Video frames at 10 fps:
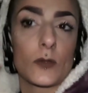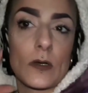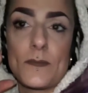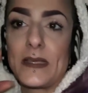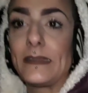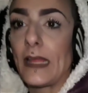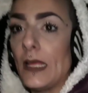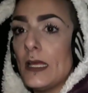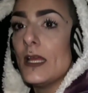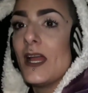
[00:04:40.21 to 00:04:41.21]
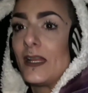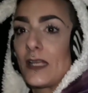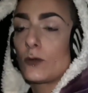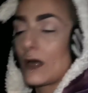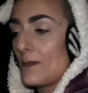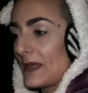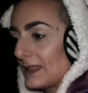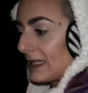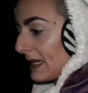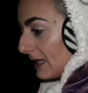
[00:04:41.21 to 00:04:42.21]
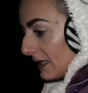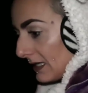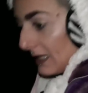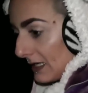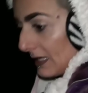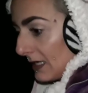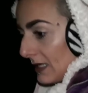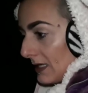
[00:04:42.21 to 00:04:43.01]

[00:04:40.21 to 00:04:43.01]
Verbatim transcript: naturalmente naturalmente eh,